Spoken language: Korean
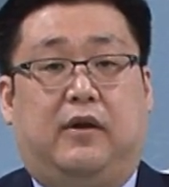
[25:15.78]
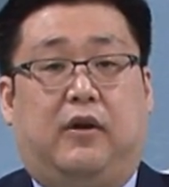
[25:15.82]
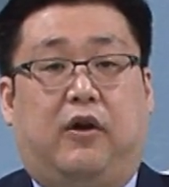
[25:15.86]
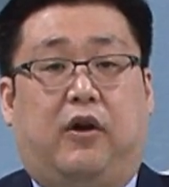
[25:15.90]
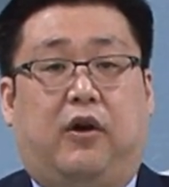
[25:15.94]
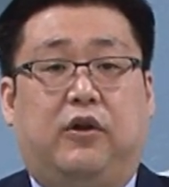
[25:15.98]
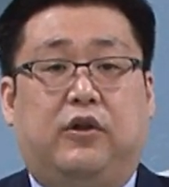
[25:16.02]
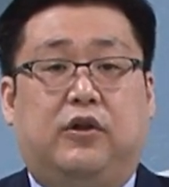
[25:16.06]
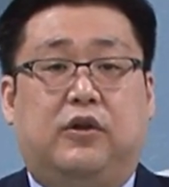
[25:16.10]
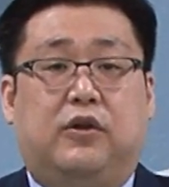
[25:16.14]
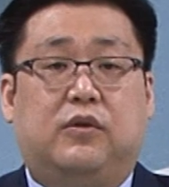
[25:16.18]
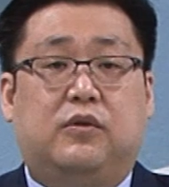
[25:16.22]

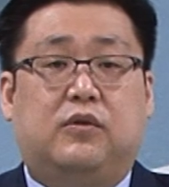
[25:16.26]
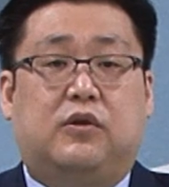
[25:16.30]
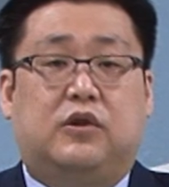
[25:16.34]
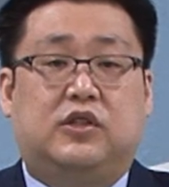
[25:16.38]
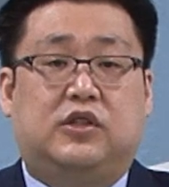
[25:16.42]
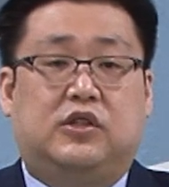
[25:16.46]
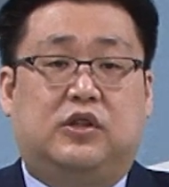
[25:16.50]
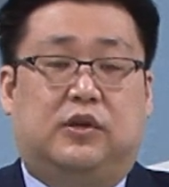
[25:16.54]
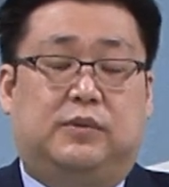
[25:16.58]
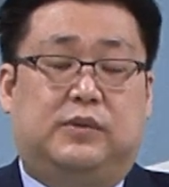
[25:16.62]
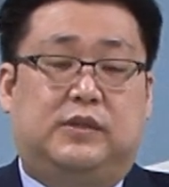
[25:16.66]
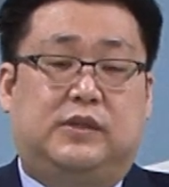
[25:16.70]
어려울
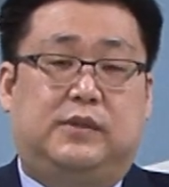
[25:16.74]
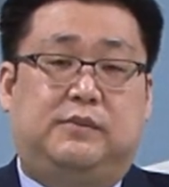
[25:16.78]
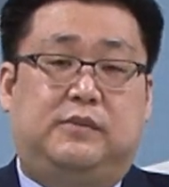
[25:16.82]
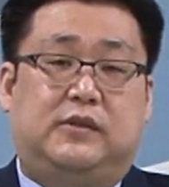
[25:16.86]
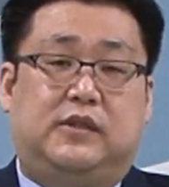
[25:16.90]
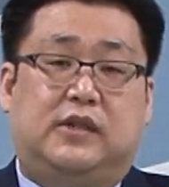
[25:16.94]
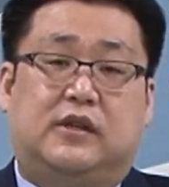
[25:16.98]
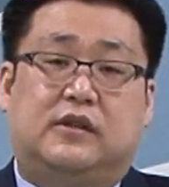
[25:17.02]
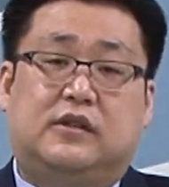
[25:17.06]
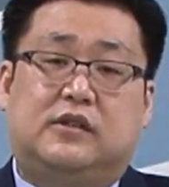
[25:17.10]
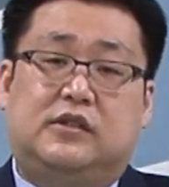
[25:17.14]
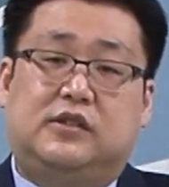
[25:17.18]
것이
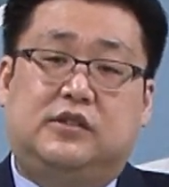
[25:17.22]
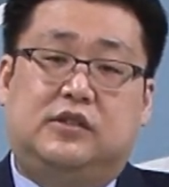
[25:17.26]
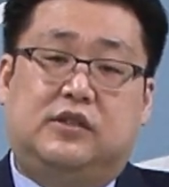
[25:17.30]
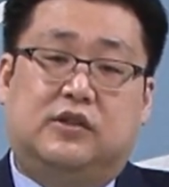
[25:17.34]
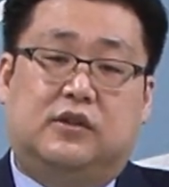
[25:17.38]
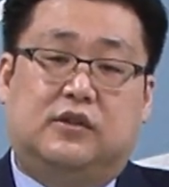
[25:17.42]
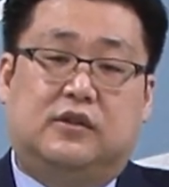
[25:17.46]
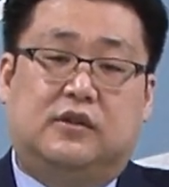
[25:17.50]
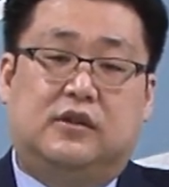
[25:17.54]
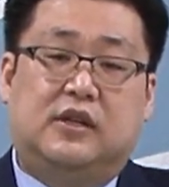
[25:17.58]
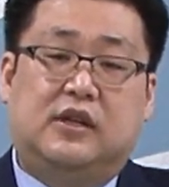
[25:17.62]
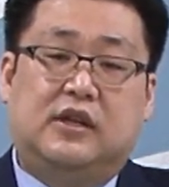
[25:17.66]
없습니다.
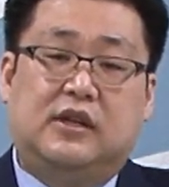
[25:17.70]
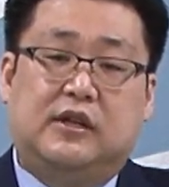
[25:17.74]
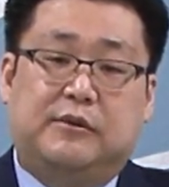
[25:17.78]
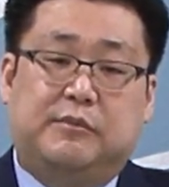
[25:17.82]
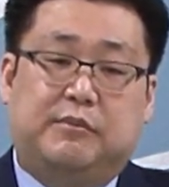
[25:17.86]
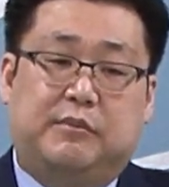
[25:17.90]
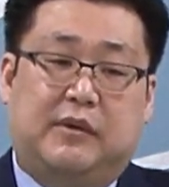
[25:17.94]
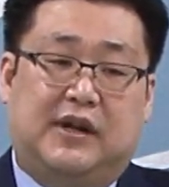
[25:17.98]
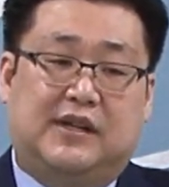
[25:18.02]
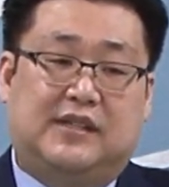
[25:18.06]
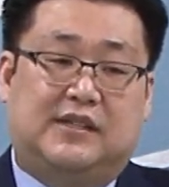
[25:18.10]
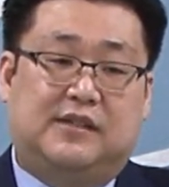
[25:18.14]
그저
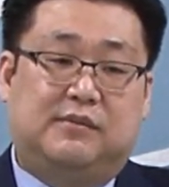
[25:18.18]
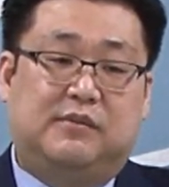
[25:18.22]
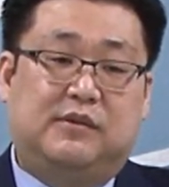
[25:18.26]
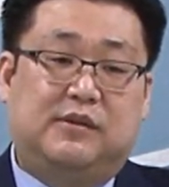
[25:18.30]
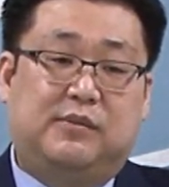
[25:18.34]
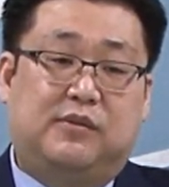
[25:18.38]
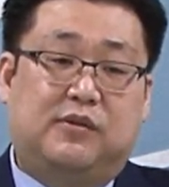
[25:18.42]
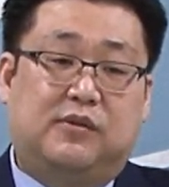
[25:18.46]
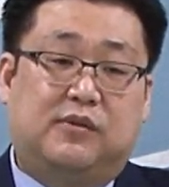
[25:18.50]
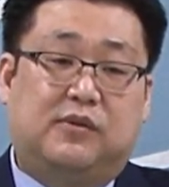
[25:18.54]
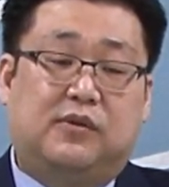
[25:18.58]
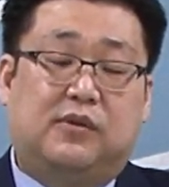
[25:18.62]
말씀을
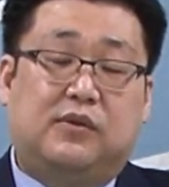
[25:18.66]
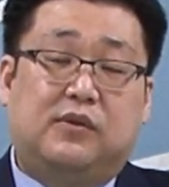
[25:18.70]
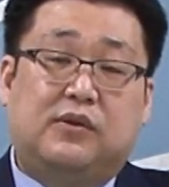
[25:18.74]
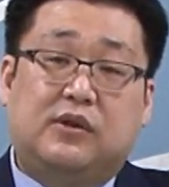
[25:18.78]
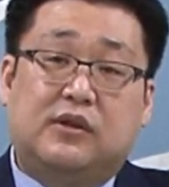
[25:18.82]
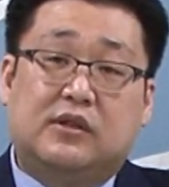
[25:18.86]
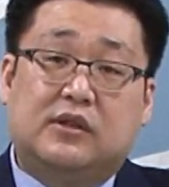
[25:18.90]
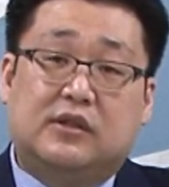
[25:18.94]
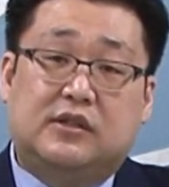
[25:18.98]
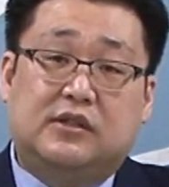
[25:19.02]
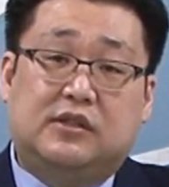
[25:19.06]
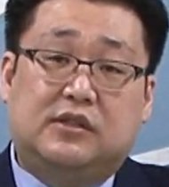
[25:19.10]
보고
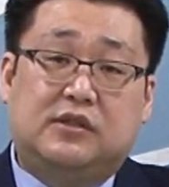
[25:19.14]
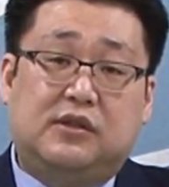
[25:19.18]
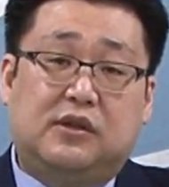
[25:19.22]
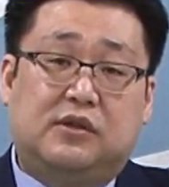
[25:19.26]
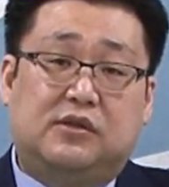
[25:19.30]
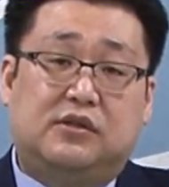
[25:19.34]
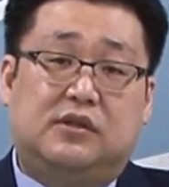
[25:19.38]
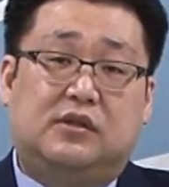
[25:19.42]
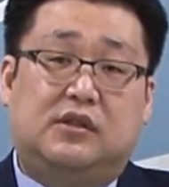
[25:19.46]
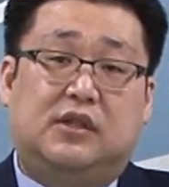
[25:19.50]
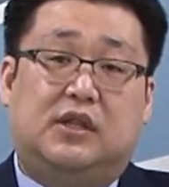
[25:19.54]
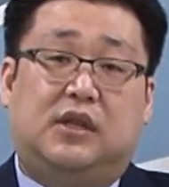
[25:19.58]
그
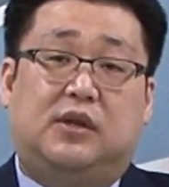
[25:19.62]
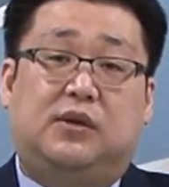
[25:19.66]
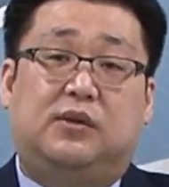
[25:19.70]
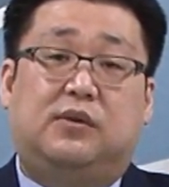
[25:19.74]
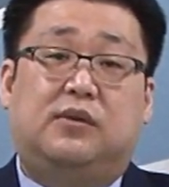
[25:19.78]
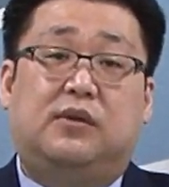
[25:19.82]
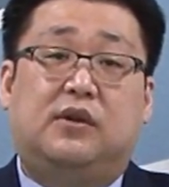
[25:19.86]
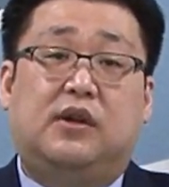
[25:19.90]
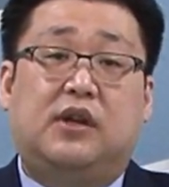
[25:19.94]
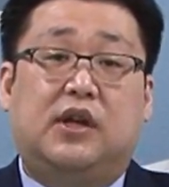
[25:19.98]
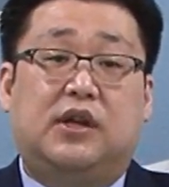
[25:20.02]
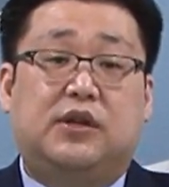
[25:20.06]
쓰여진
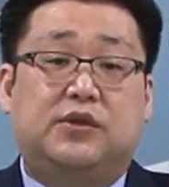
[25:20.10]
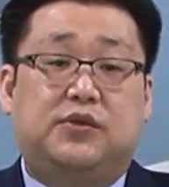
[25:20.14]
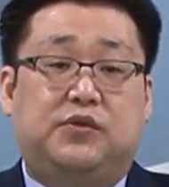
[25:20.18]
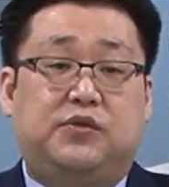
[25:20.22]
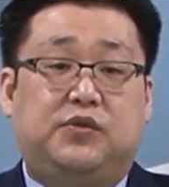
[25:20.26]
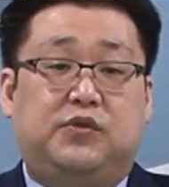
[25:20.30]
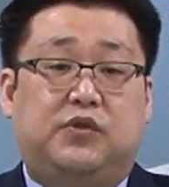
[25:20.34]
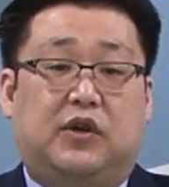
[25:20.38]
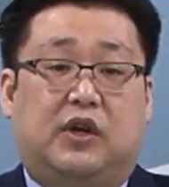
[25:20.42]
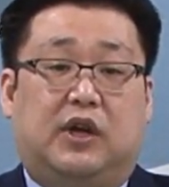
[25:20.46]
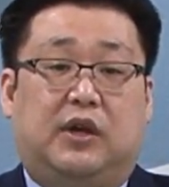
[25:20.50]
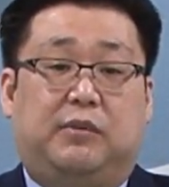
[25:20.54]
대로
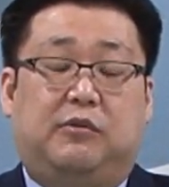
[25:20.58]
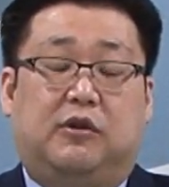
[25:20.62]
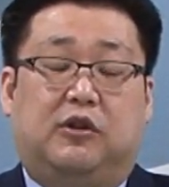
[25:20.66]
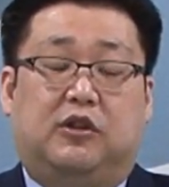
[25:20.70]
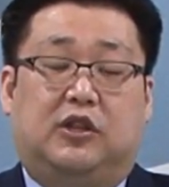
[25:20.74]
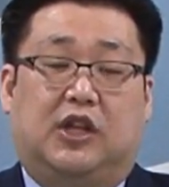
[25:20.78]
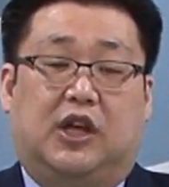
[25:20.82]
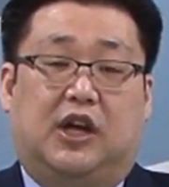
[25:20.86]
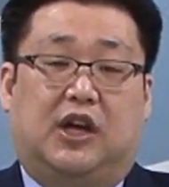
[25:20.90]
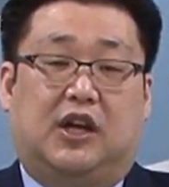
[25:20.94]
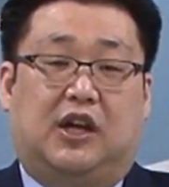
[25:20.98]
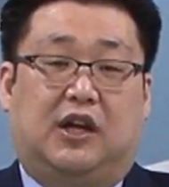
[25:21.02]
순종하며
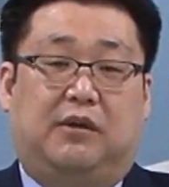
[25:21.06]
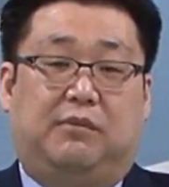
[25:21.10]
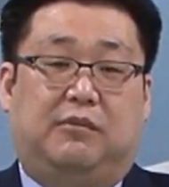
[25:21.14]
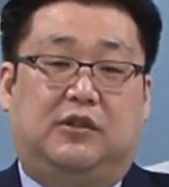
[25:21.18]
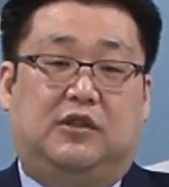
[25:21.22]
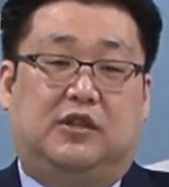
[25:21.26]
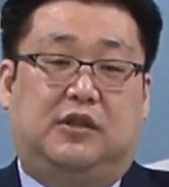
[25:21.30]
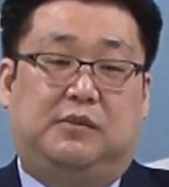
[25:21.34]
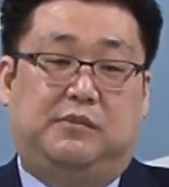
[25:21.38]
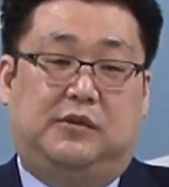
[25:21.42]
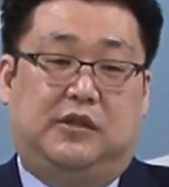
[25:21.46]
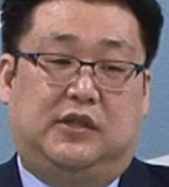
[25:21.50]

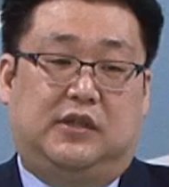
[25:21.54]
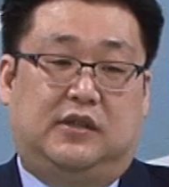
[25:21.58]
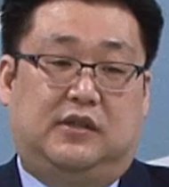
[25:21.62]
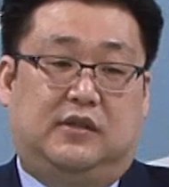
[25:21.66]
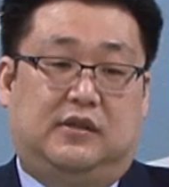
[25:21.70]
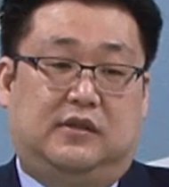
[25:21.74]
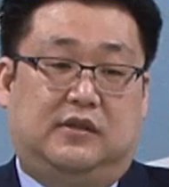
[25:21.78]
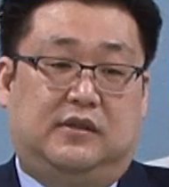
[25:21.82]
나아가면 됩니다.